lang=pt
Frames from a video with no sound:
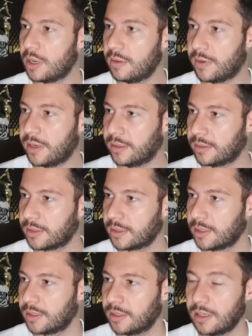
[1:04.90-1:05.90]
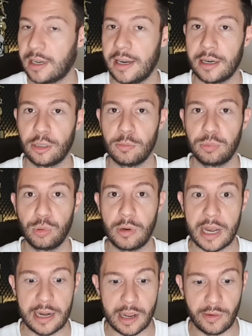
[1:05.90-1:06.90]
hein, velho. A galera do, do
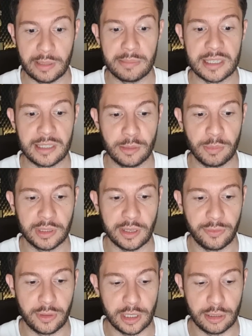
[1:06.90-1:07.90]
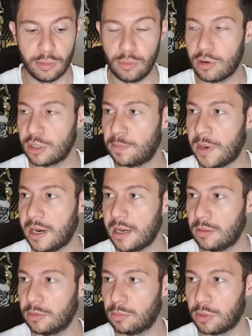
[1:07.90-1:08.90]
canal tem bastante botafoguense. Eu gosto pra
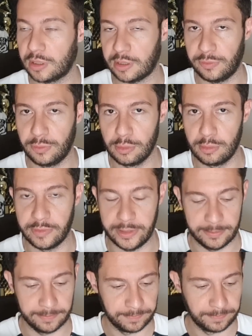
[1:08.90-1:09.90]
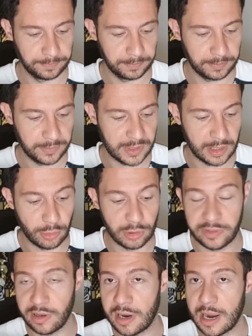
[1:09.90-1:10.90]
caramba do Botafogo, velho.
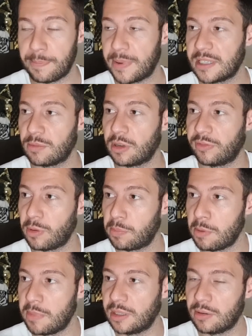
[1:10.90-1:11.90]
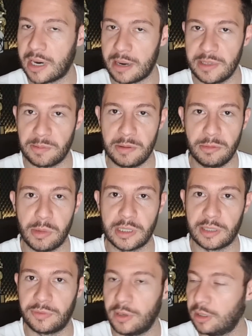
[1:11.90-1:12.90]
Inclusive tem uma rapaziada do Botafogo que prometeu uma camisa pra mim do
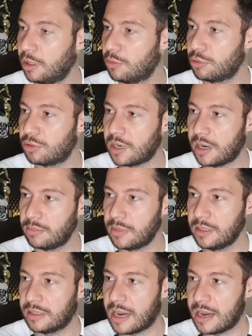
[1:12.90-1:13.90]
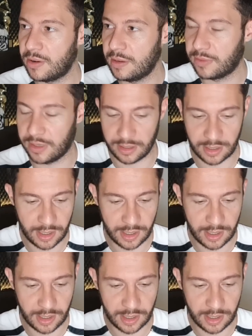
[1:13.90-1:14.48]
Botafogo. Até hoje os caras não mandaram, hein, velho.